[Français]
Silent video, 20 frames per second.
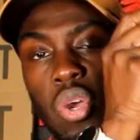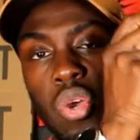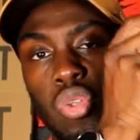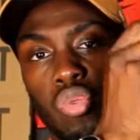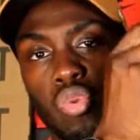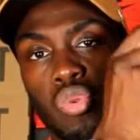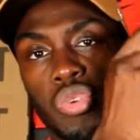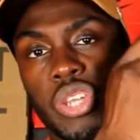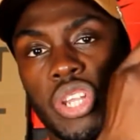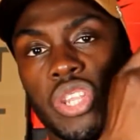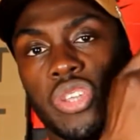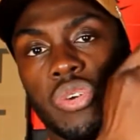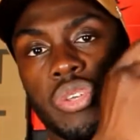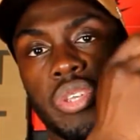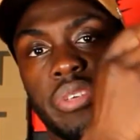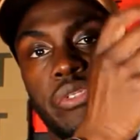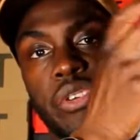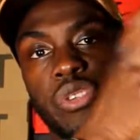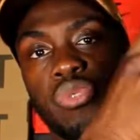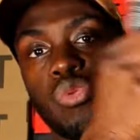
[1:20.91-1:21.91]
Donc quelqu'un qui
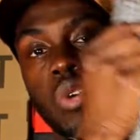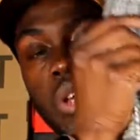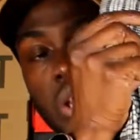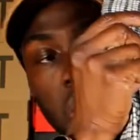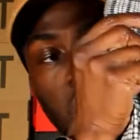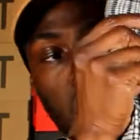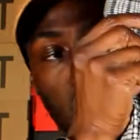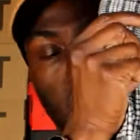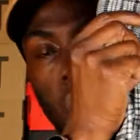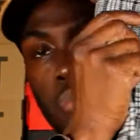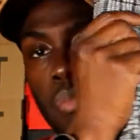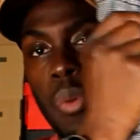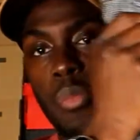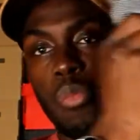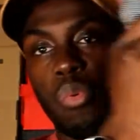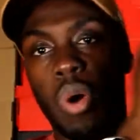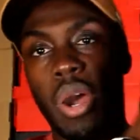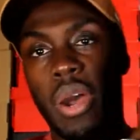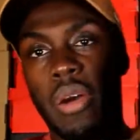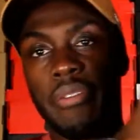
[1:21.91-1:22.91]
fait du L bah,
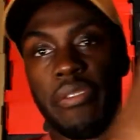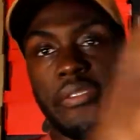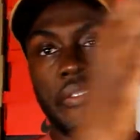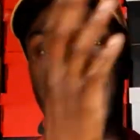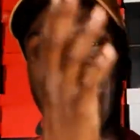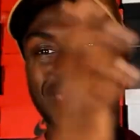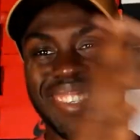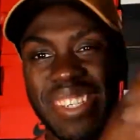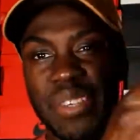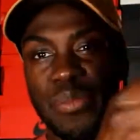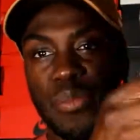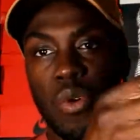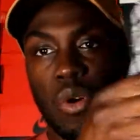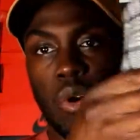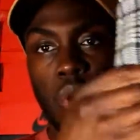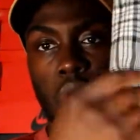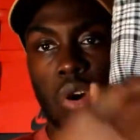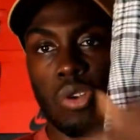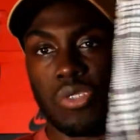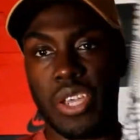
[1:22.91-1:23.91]
pourra facilement
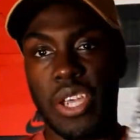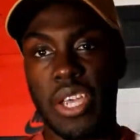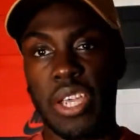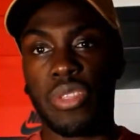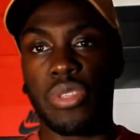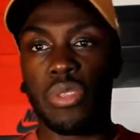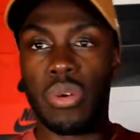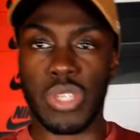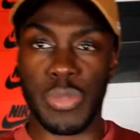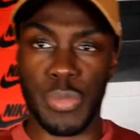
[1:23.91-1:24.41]
rentrer dans ce